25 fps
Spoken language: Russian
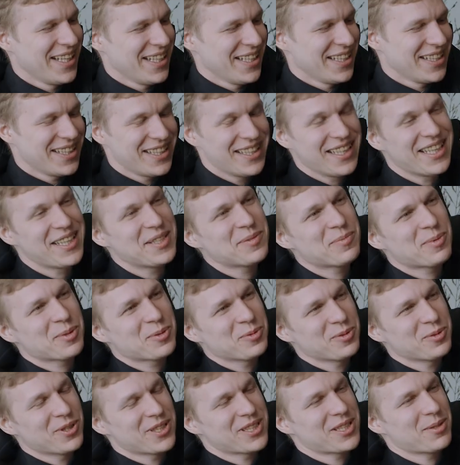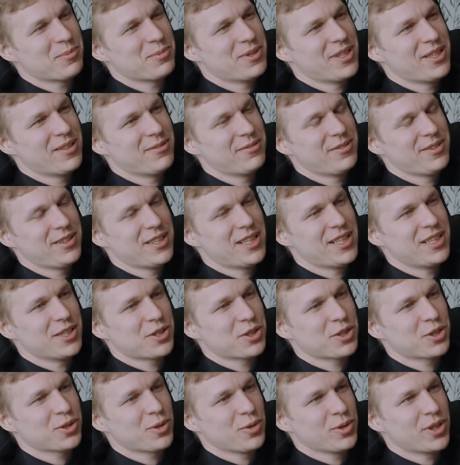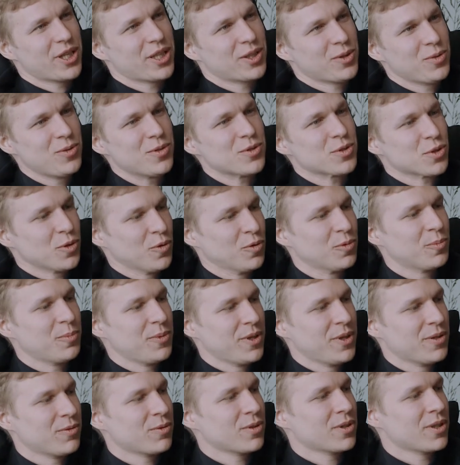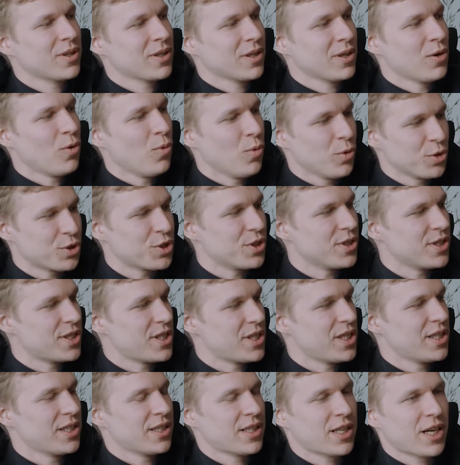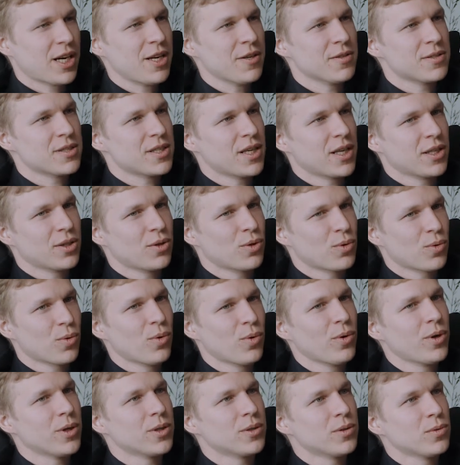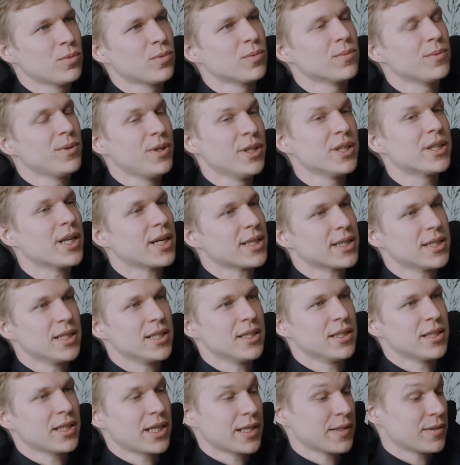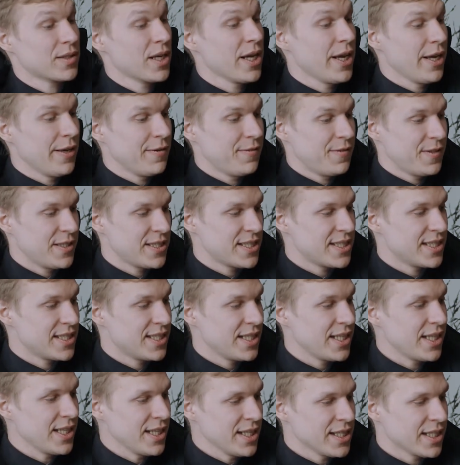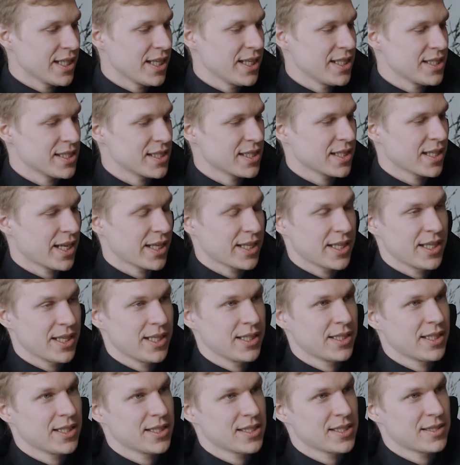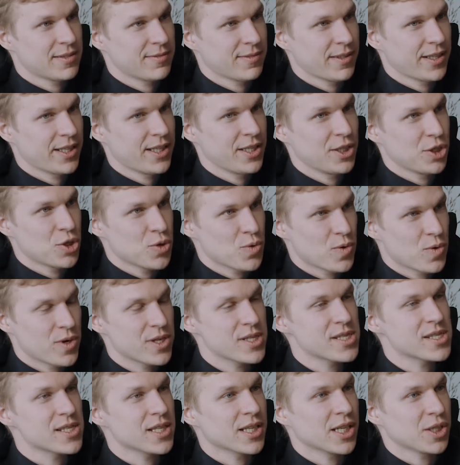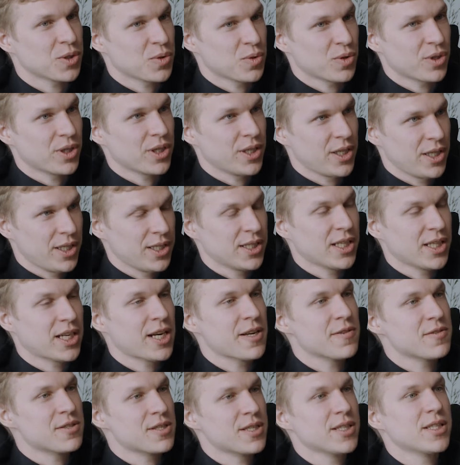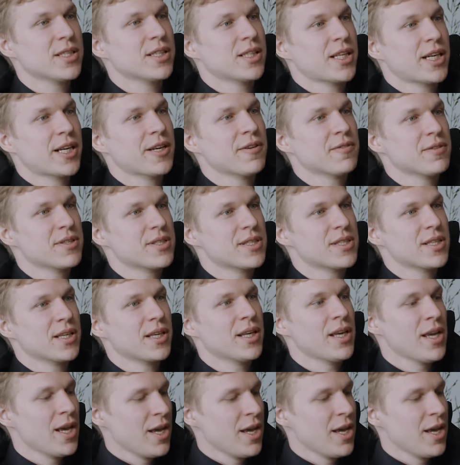Я не могу на самом деле выделить что-то одно, что вот мне вот очень сильно нравится, а другое, ну, не так сильно нравится. Везде есть какие-то свои нюансы, которые и нравятся, и не нравятся.